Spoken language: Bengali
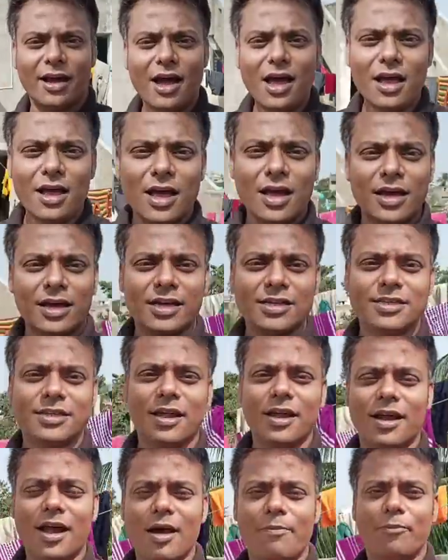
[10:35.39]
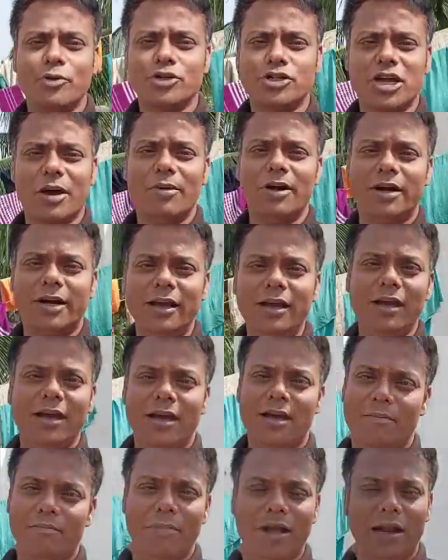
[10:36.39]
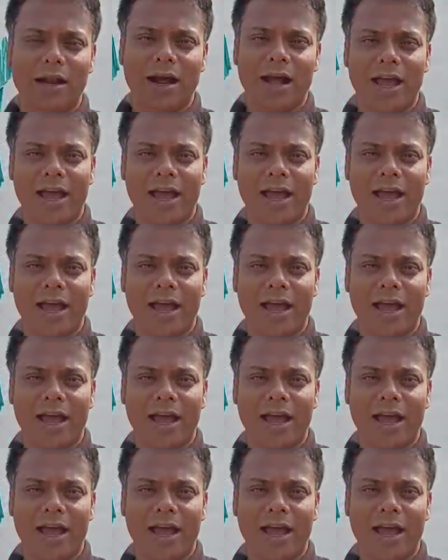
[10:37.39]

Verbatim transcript: আর রিয়েলমি কেটার ব্যাপারে কাজ করতে হবে